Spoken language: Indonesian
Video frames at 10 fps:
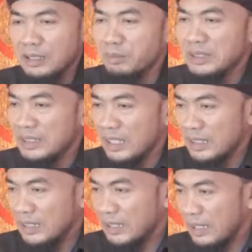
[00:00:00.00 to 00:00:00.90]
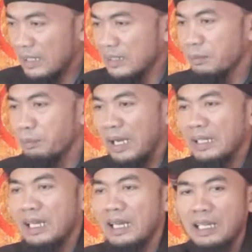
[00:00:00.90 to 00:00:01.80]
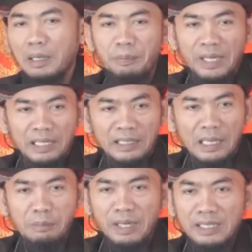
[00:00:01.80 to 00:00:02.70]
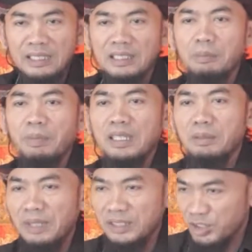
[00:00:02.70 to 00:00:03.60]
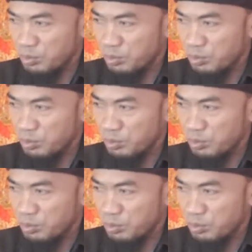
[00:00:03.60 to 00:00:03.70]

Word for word: ingin menjernihkan pandangan aparat keamanan kepada Majelis